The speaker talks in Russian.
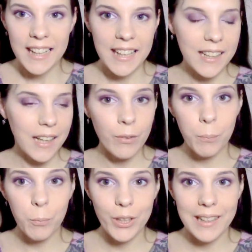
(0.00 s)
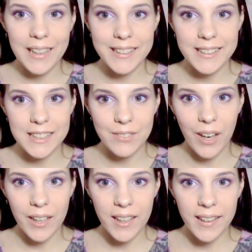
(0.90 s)
И как вы поняли из
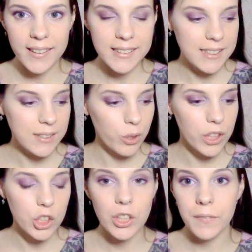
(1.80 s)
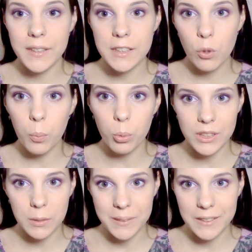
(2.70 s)
названия, сегодняшнее видео
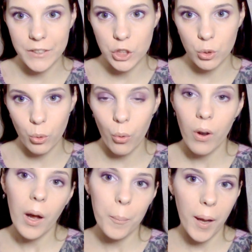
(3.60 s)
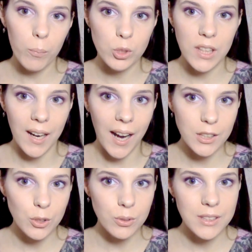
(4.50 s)
будет посвящено моему
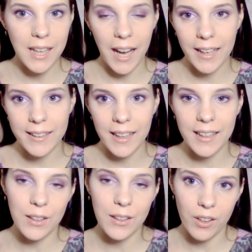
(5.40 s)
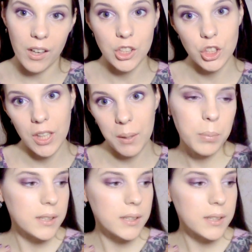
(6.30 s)
заказу с Айта и Фраше.